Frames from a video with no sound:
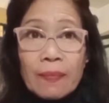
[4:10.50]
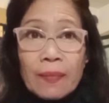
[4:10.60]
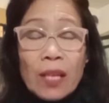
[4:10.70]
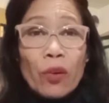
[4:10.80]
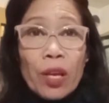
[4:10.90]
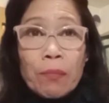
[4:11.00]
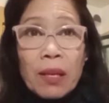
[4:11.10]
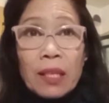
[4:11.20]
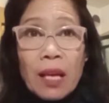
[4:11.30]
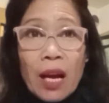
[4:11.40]
Ano kayang
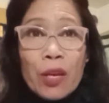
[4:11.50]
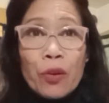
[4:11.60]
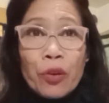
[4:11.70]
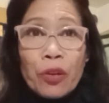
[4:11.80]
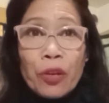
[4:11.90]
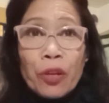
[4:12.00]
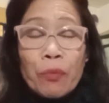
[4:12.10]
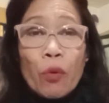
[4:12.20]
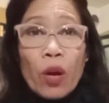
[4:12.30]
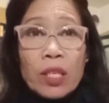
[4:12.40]
balita ngayon?
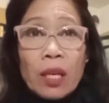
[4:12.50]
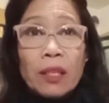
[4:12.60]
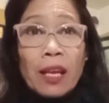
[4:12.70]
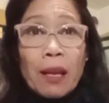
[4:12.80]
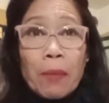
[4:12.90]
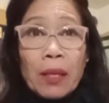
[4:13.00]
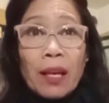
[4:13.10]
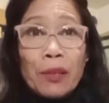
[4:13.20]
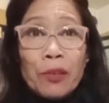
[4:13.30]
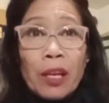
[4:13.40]
Bukas na naman,
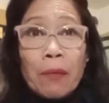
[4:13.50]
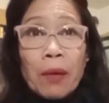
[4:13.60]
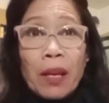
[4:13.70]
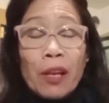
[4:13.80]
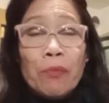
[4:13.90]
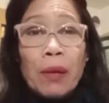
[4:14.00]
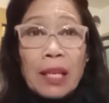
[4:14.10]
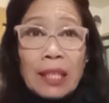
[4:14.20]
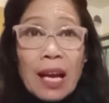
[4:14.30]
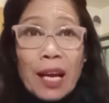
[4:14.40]
gano'n na naman. Anong
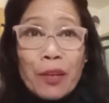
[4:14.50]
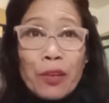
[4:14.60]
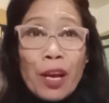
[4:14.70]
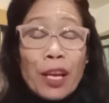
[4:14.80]
balita ngayon?